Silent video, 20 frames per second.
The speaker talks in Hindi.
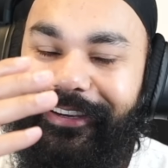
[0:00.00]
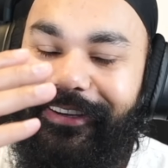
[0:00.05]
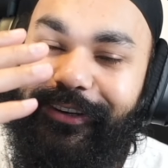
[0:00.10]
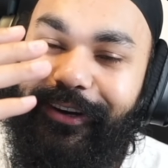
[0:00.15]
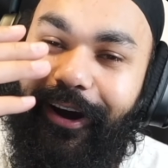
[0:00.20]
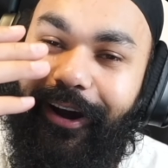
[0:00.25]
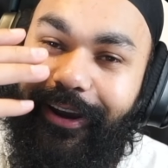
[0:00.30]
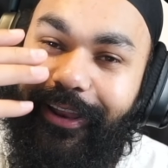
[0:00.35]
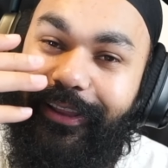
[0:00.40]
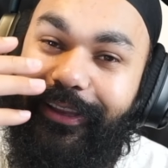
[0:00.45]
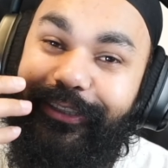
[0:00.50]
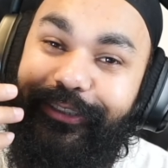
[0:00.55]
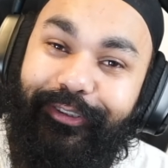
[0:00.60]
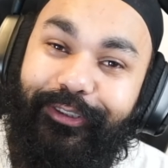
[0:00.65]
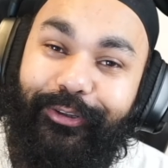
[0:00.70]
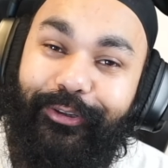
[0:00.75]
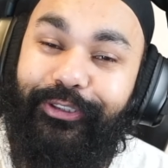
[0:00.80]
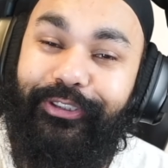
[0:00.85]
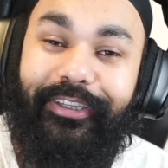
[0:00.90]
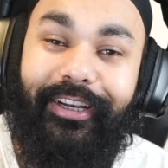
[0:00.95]
गाड़ी
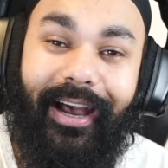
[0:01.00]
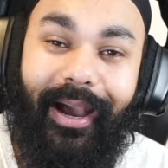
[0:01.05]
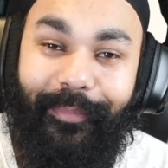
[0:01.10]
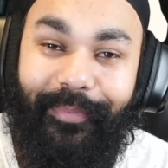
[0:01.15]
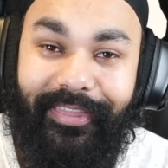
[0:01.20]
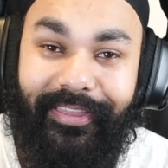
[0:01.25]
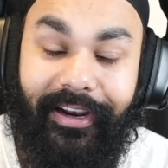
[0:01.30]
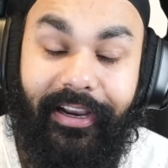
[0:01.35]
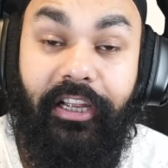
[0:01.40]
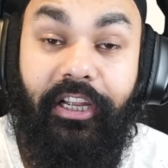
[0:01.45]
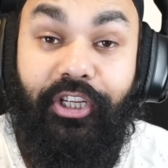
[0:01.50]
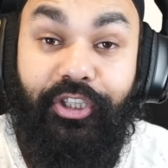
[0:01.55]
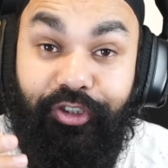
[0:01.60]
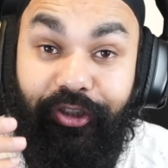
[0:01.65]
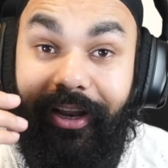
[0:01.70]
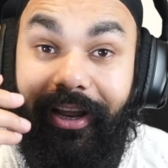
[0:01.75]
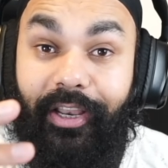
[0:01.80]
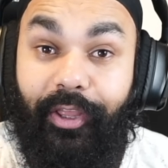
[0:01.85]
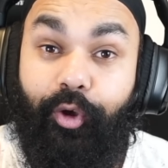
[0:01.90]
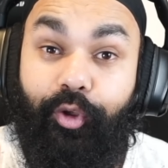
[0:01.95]
लिटरली कुछ रहा भी नहीं रहा
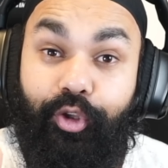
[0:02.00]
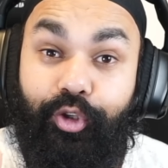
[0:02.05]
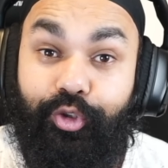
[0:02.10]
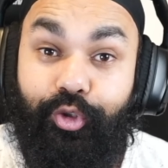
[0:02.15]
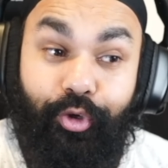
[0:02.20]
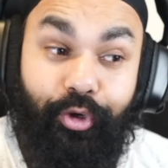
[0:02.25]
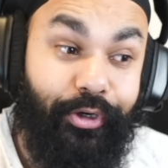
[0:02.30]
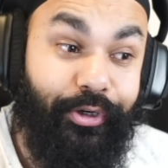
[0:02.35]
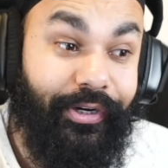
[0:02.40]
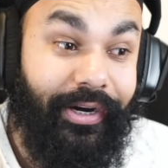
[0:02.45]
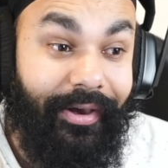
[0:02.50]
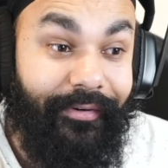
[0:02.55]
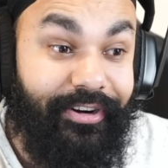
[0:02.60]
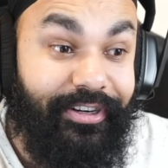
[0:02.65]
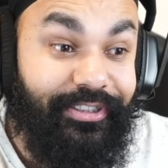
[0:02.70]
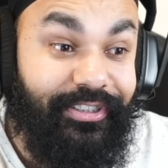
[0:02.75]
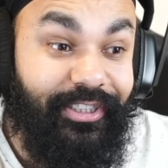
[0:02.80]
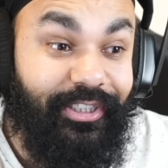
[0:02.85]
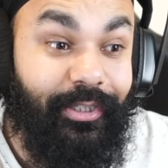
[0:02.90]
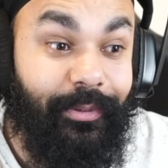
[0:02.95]
चलाने को तो छोड़ो ड्राइवर
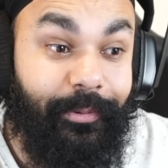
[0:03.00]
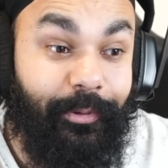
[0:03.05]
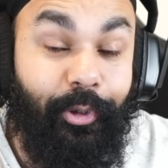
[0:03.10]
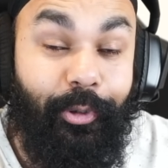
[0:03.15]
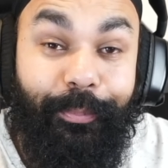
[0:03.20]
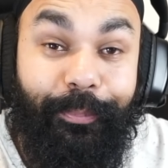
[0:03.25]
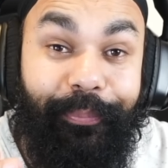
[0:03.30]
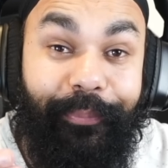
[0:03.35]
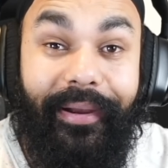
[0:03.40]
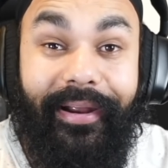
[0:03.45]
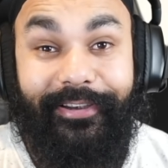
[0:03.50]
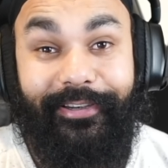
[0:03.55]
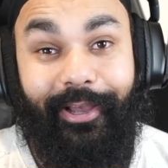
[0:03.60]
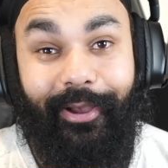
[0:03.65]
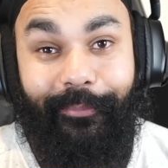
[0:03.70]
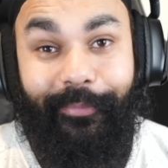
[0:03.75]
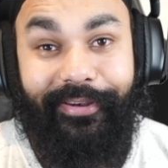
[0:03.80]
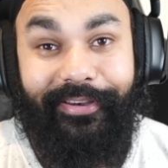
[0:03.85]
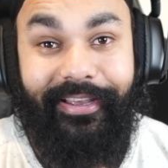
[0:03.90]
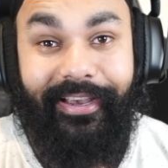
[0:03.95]
सीट के ऊपर कोई बैठा
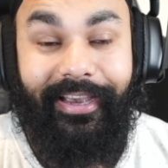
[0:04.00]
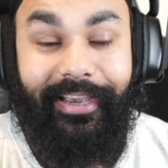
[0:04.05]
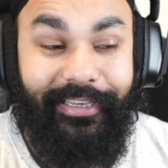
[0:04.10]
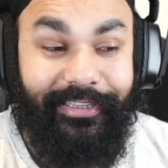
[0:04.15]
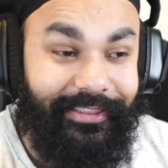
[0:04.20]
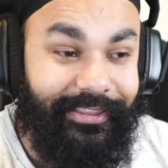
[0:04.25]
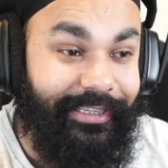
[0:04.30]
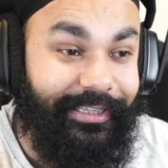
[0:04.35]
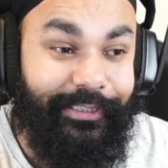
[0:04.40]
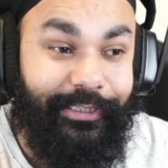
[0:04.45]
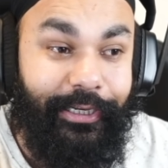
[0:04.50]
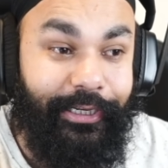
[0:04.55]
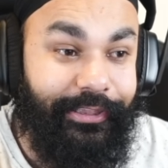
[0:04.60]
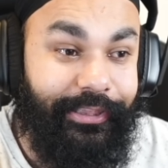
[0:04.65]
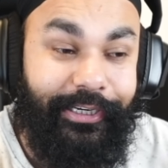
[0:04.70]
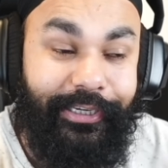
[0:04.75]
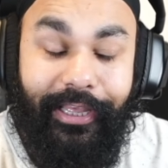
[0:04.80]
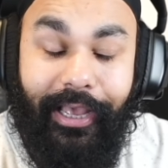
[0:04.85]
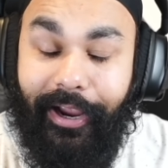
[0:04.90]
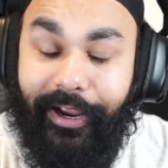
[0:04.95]
भी नहीं इतनी
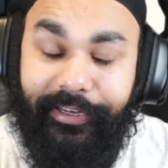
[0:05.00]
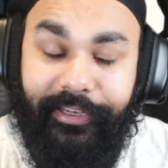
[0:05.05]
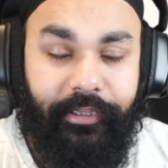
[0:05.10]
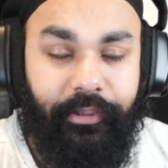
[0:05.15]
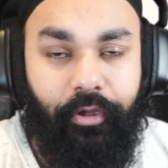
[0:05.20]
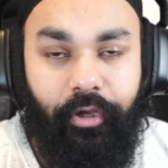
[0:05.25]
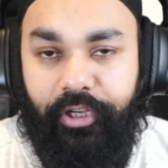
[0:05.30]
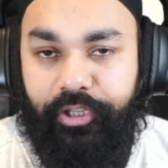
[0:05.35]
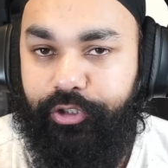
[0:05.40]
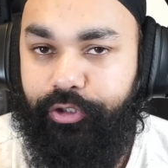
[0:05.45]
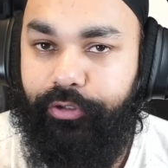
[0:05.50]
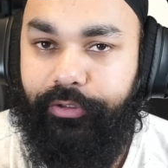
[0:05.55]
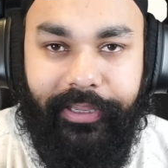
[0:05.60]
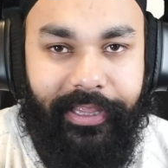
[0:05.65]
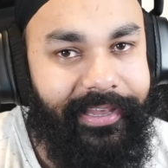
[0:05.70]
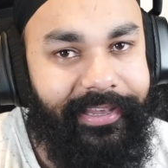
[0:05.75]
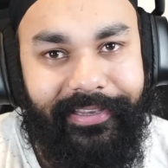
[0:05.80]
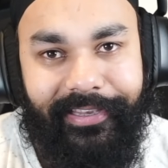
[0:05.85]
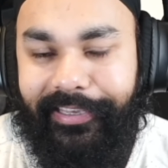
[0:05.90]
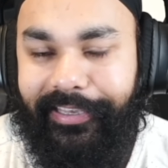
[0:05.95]
इतनी आगे टेक्नोलॉजी तो
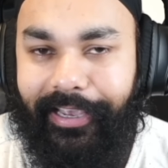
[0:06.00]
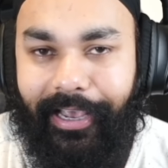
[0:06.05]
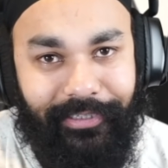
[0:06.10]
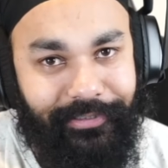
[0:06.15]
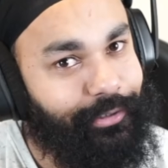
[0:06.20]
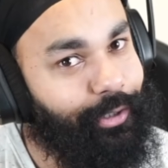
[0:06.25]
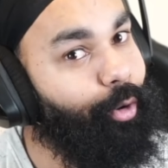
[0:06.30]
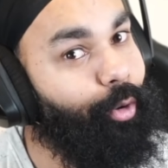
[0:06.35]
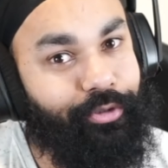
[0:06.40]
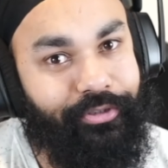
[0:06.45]
नहीं की कि ऐसा हो